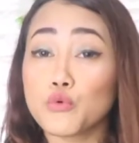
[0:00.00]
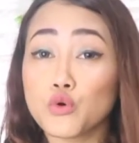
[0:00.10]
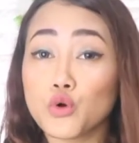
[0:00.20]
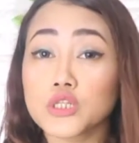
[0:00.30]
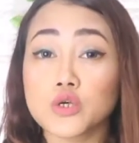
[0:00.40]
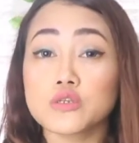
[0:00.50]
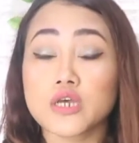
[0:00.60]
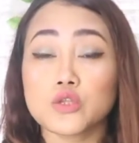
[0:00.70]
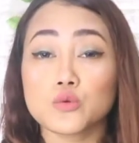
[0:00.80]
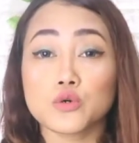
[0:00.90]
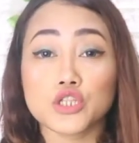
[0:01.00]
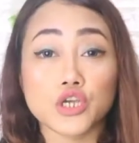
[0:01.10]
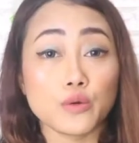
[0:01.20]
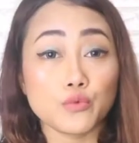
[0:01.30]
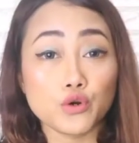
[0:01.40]
20 atau saat umur
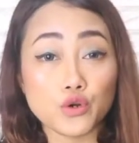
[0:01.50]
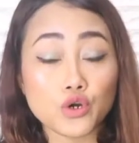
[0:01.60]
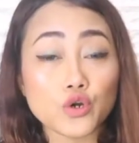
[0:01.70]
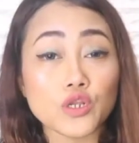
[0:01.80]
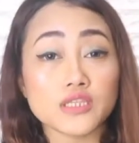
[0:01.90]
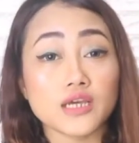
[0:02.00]
30 kulit